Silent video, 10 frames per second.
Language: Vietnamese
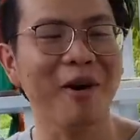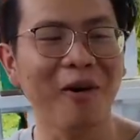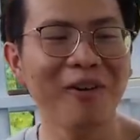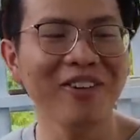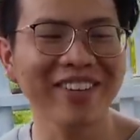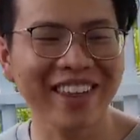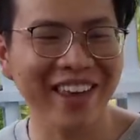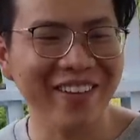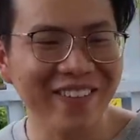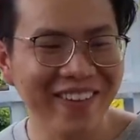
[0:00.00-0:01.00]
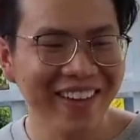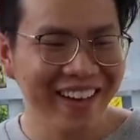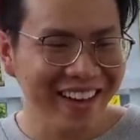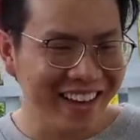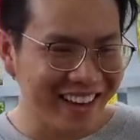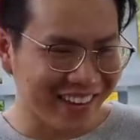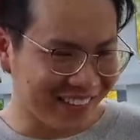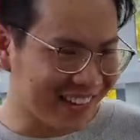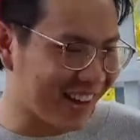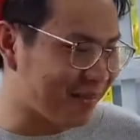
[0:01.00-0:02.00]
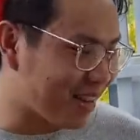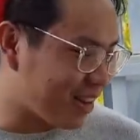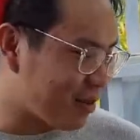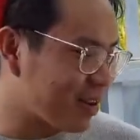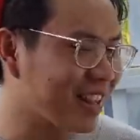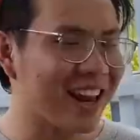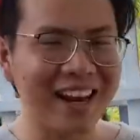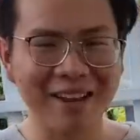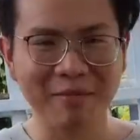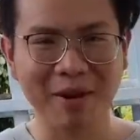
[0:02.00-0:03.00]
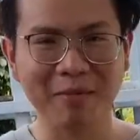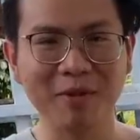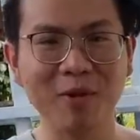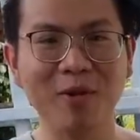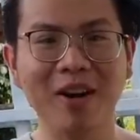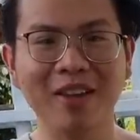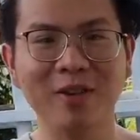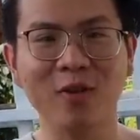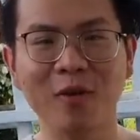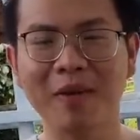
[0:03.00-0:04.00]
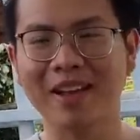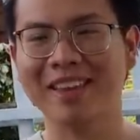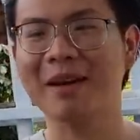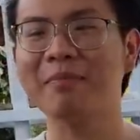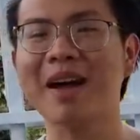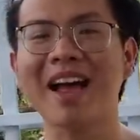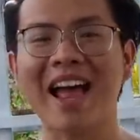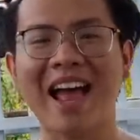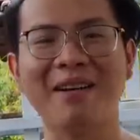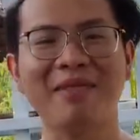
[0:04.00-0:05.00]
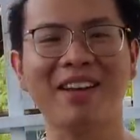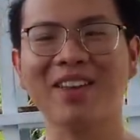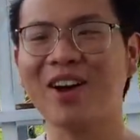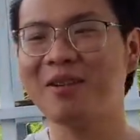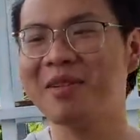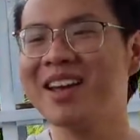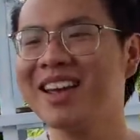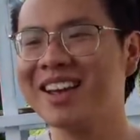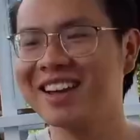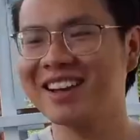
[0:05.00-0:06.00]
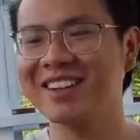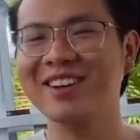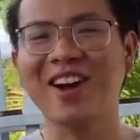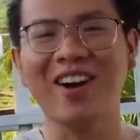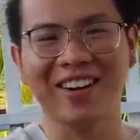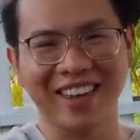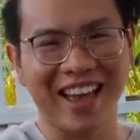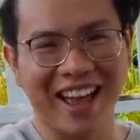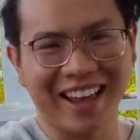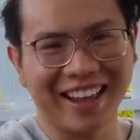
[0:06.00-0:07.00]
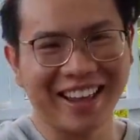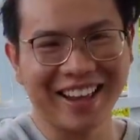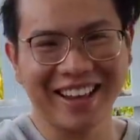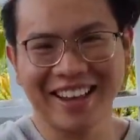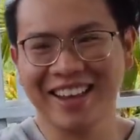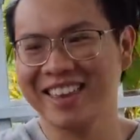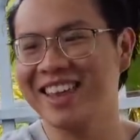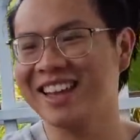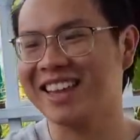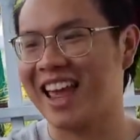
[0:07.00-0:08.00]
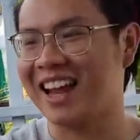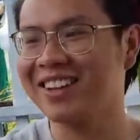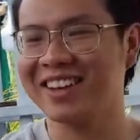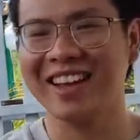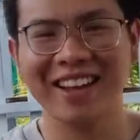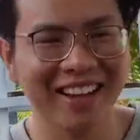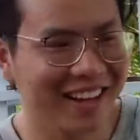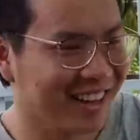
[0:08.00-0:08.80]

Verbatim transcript: buồn ngủ xíu ừ cho nên em định quá trang là mà ông vua vua mà sắp băng hà mà cho mấy à, đứa con về à, chia tài sản rồi đó